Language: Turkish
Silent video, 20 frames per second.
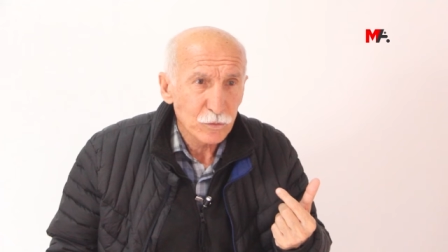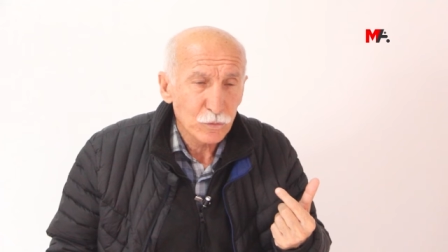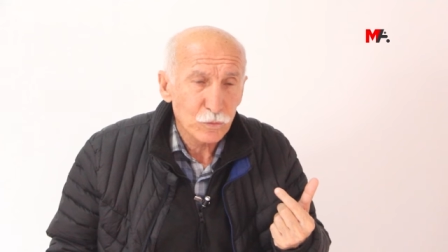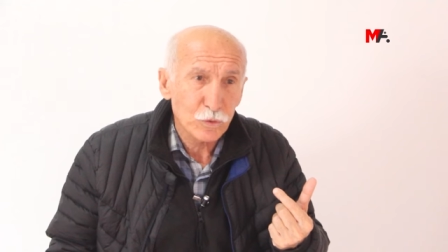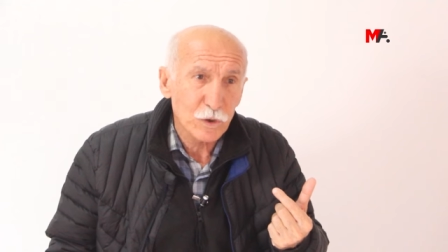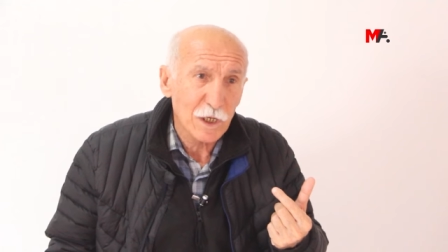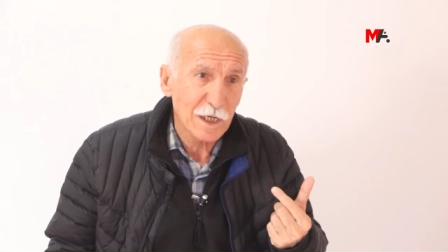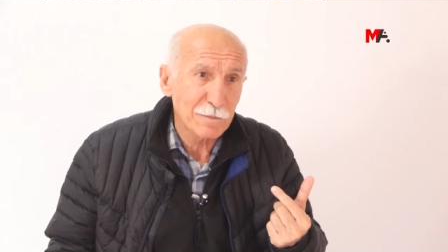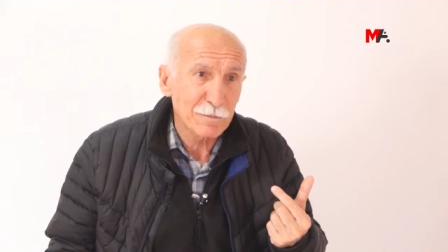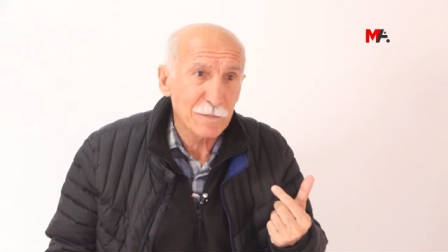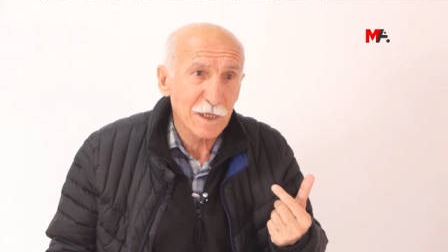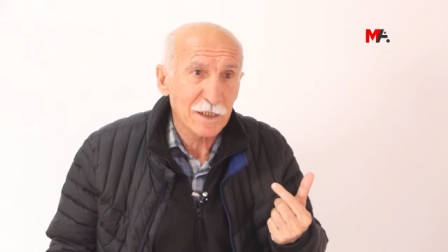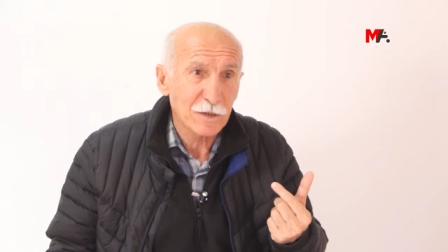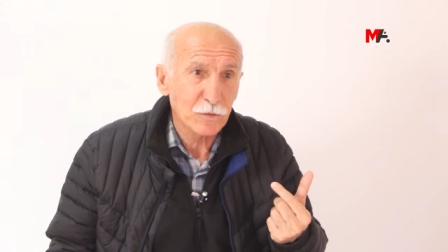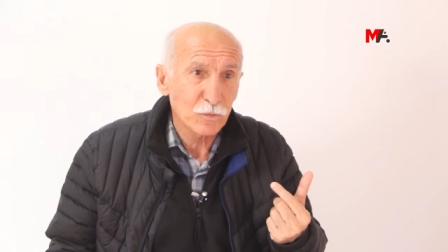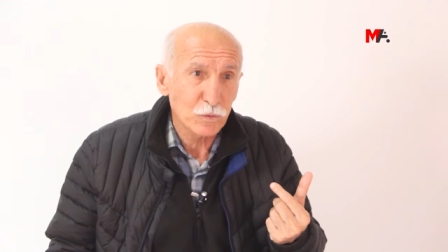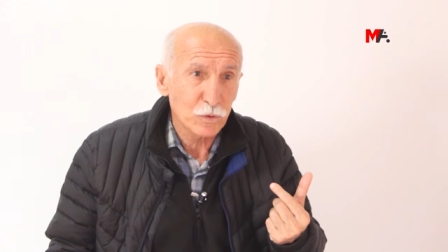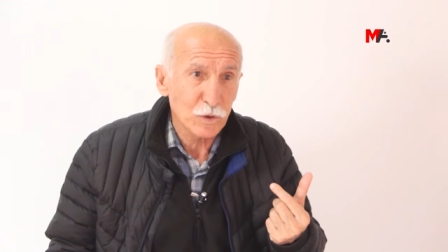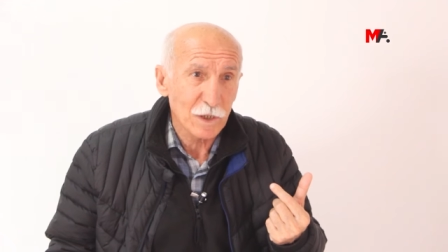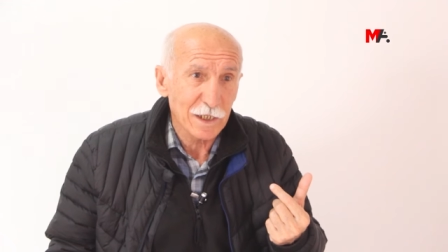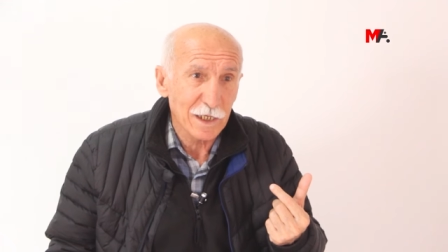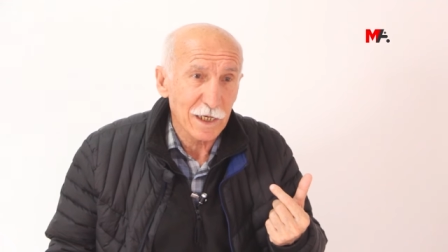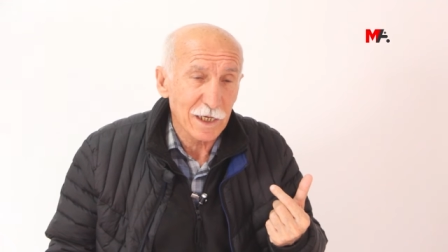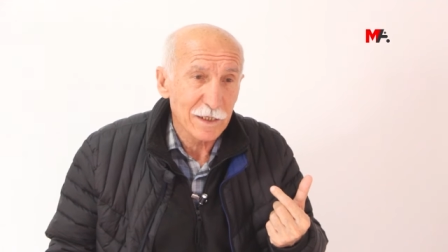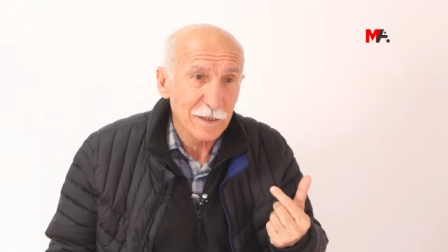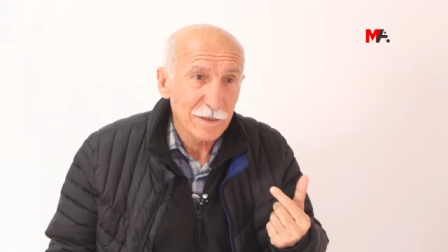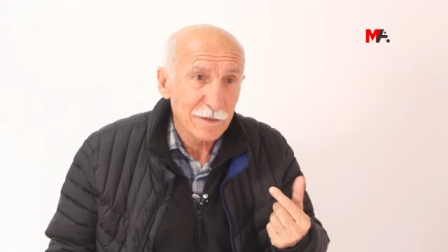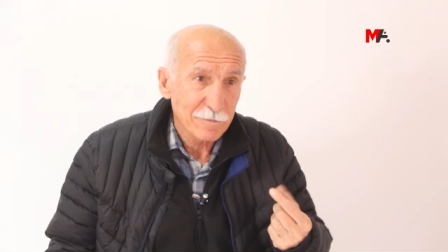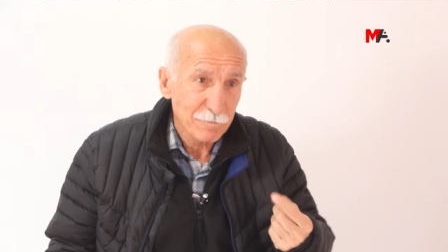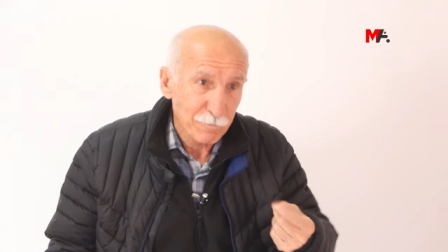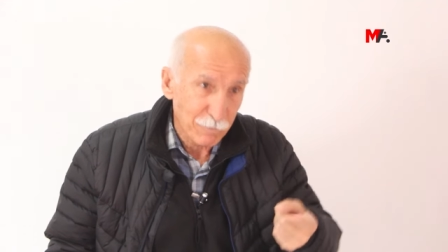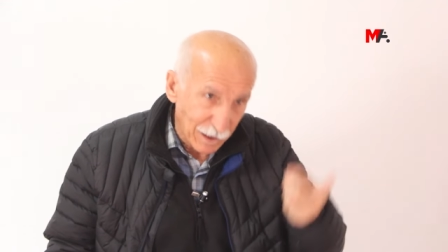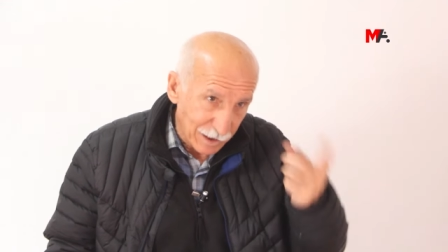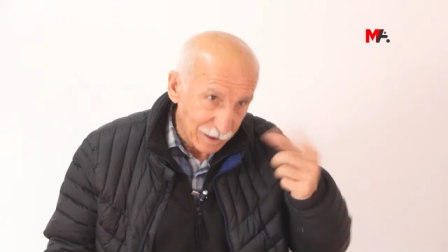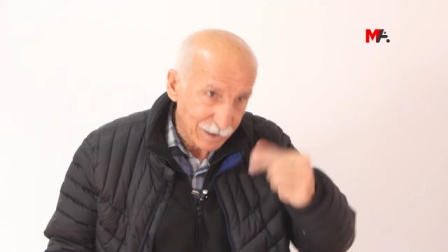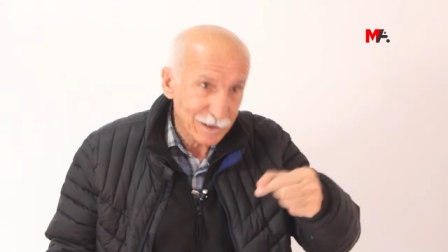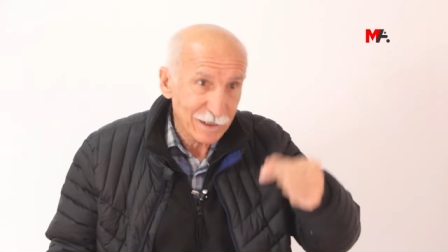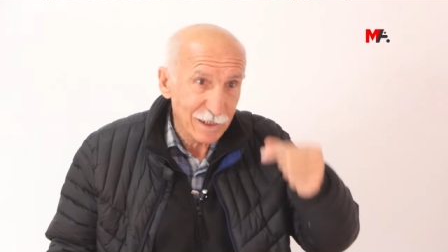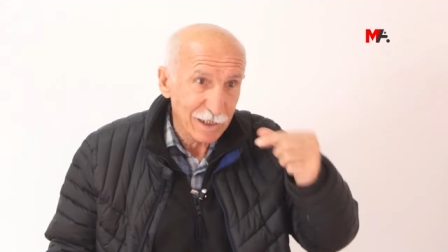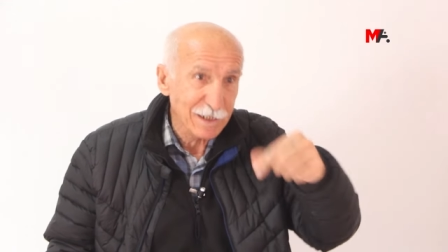tükenmek üzere.
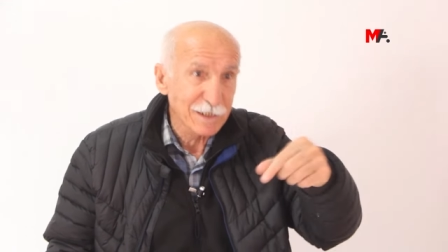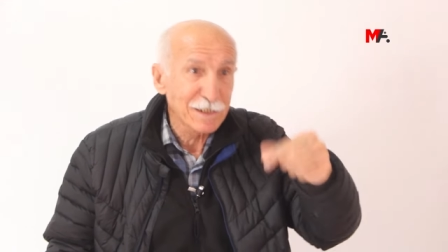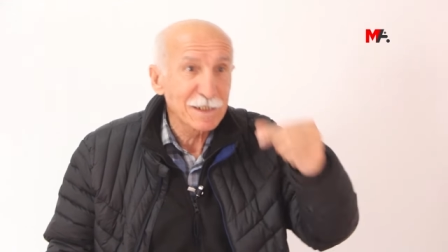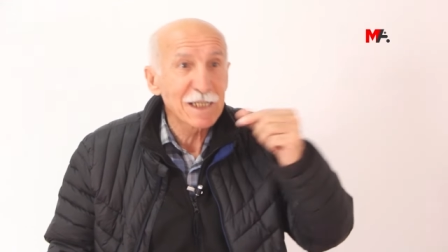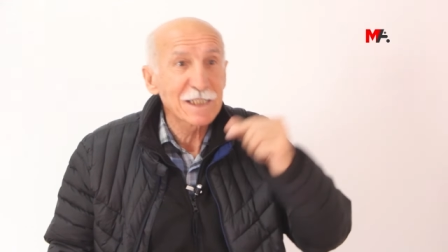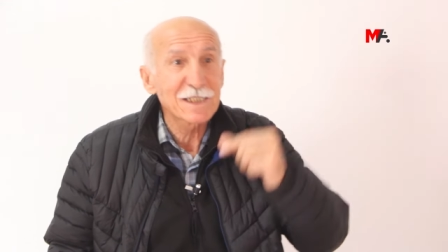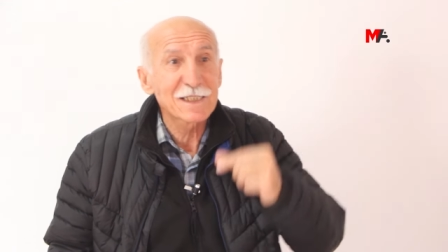Balıkların